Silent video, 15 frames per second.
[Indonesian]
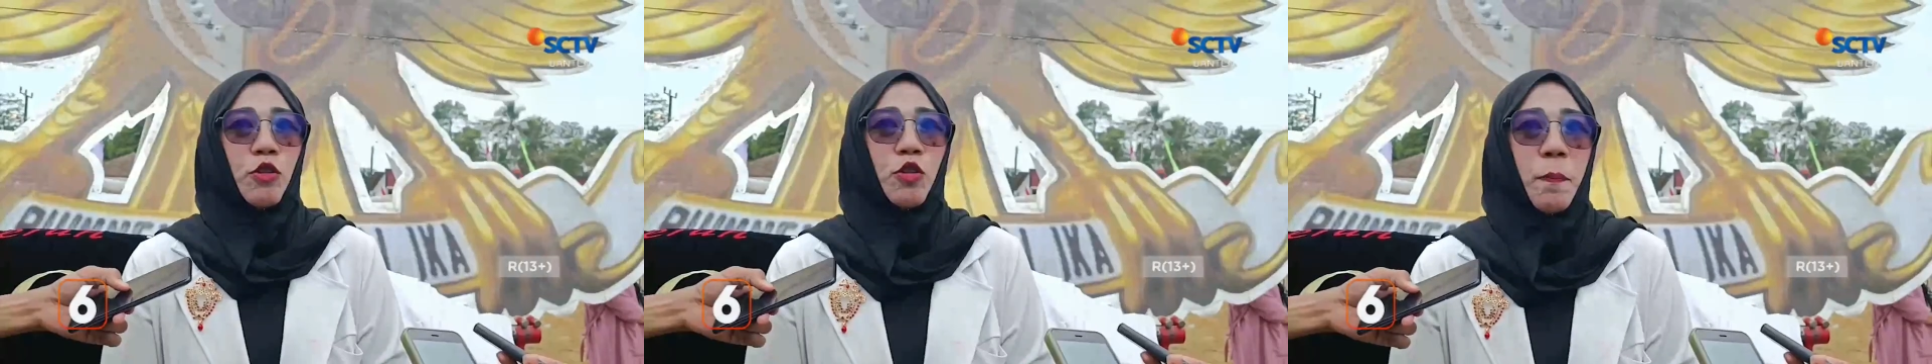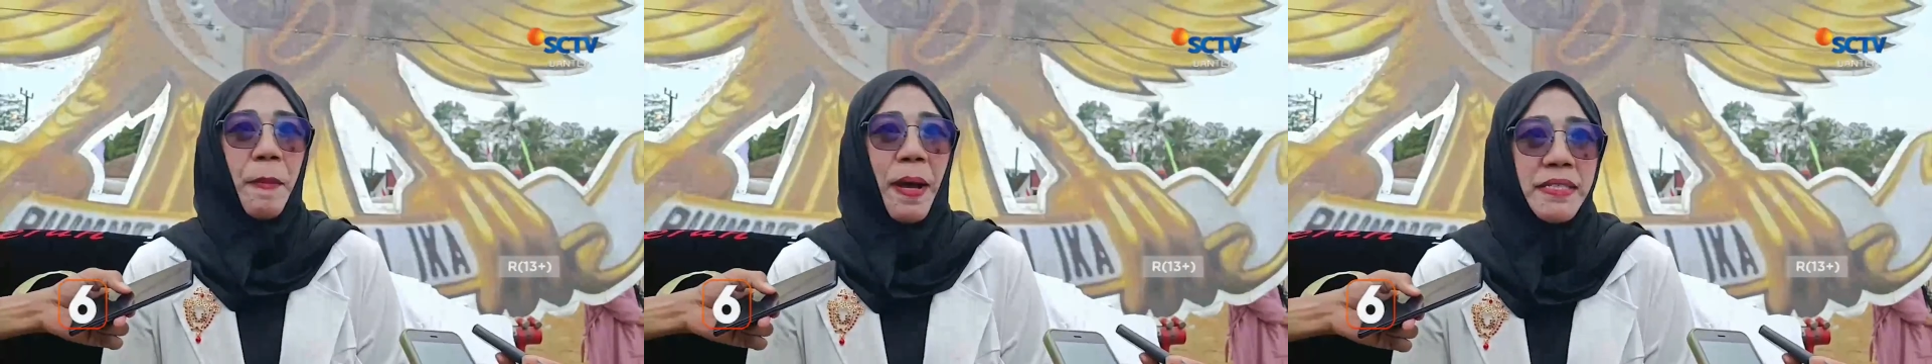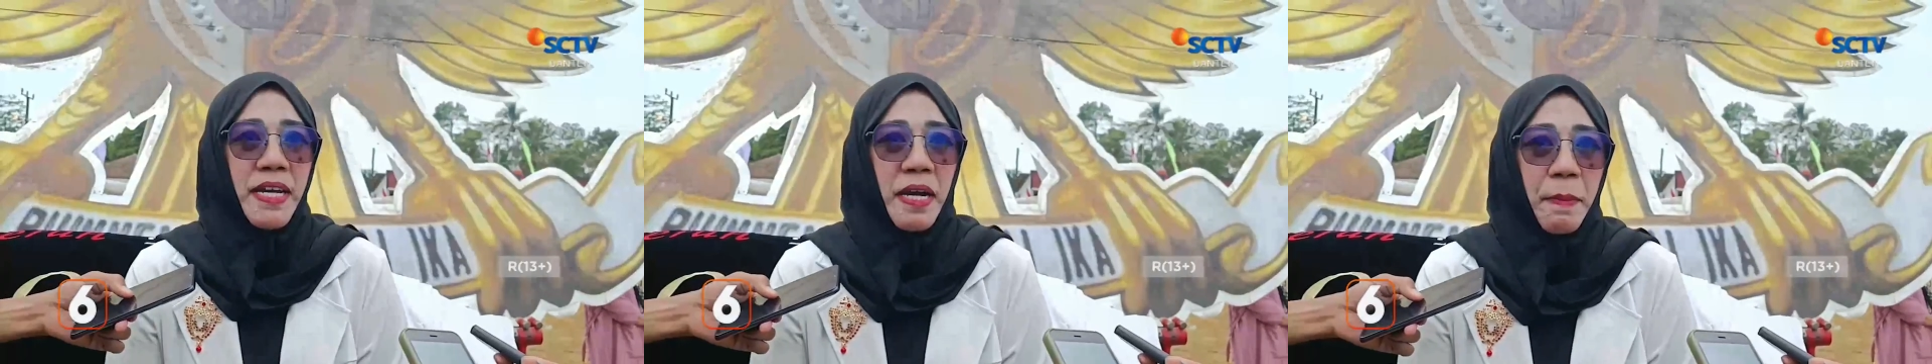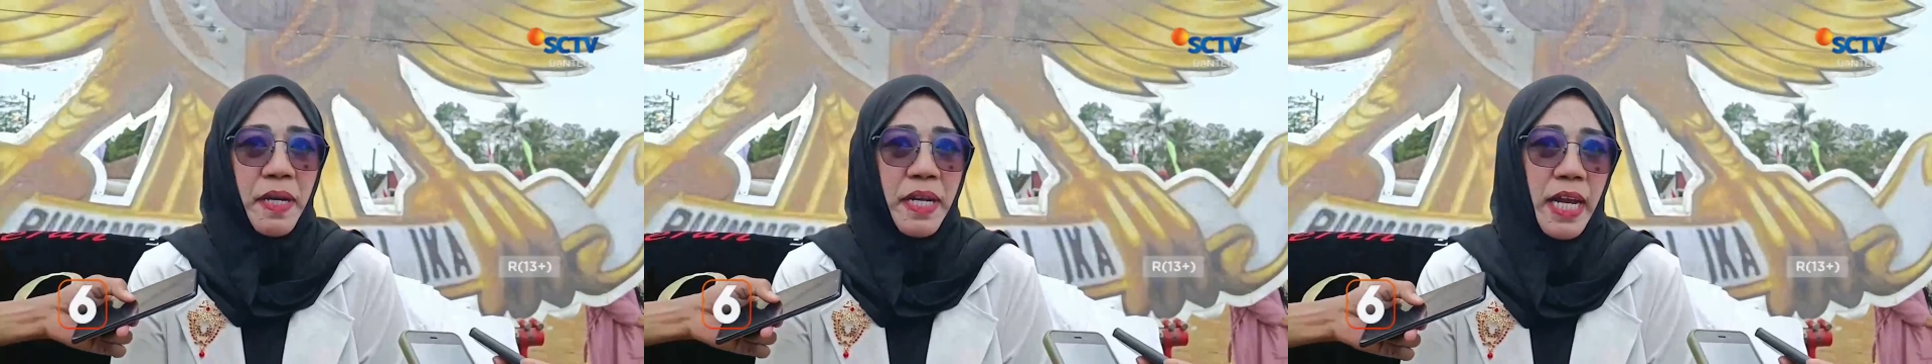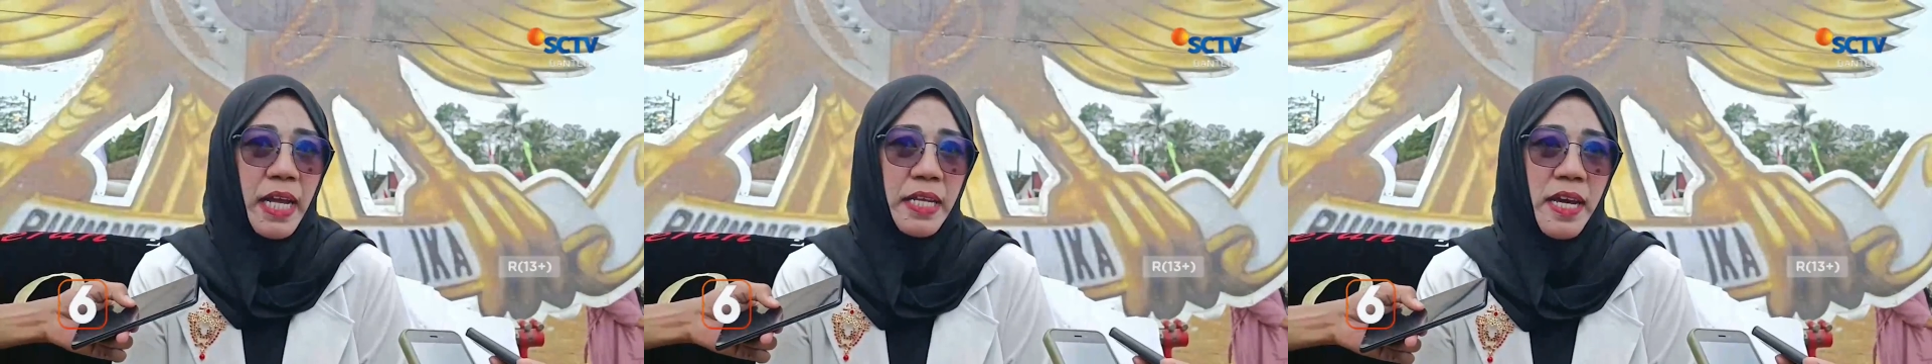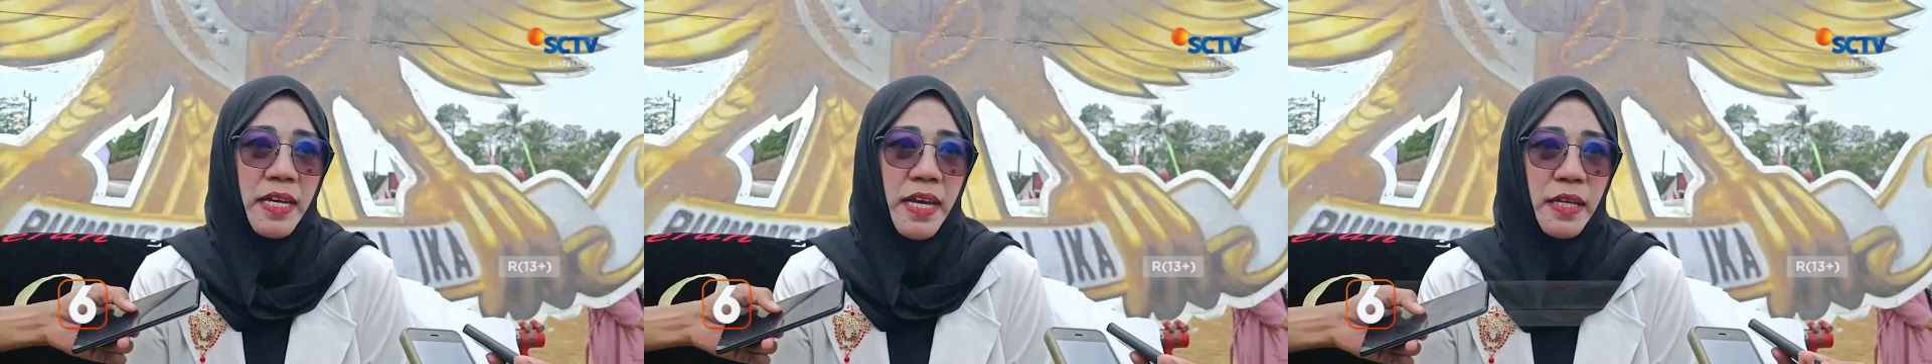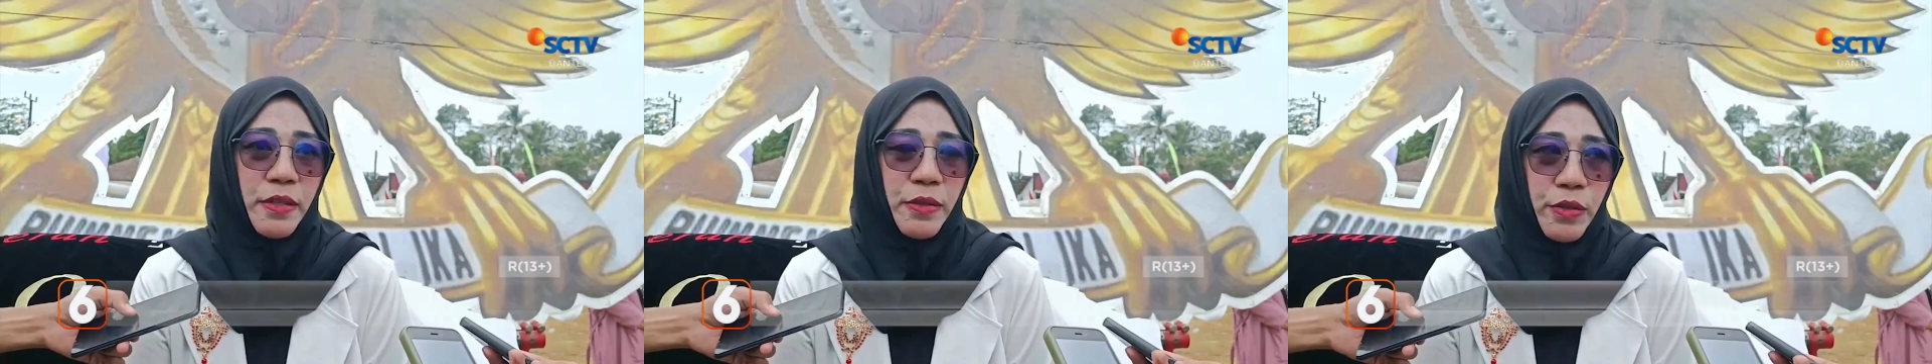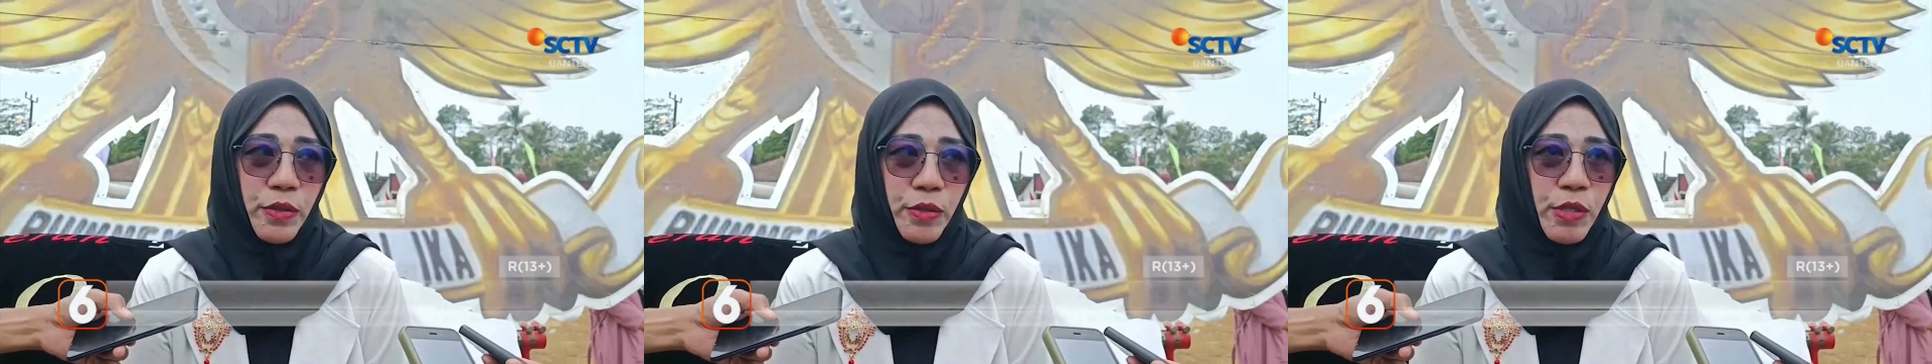Eh, untuk panjang benderanya
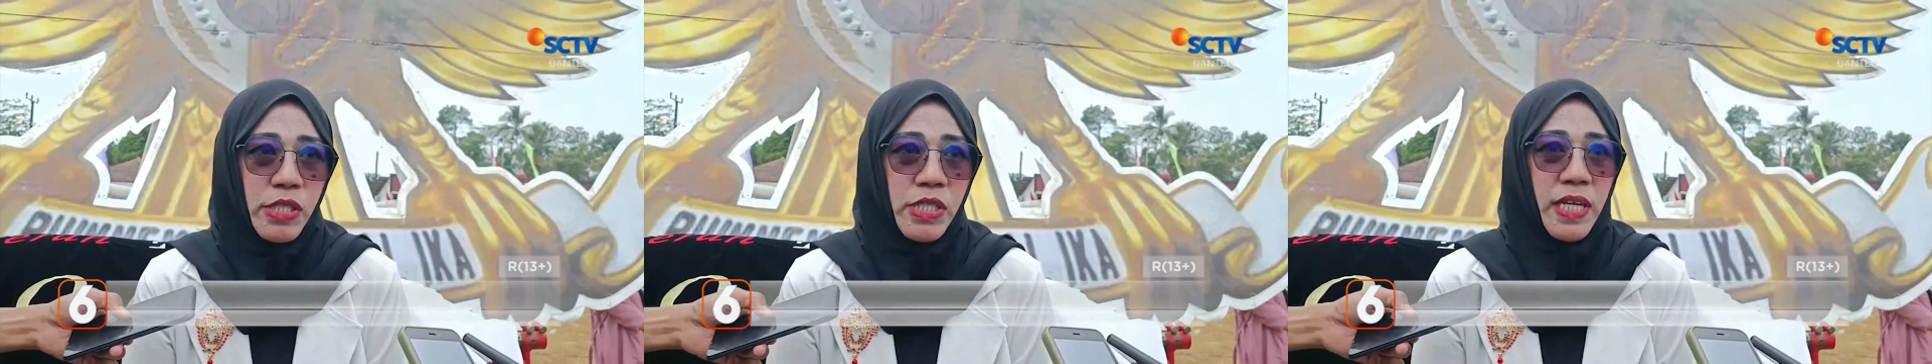yaitu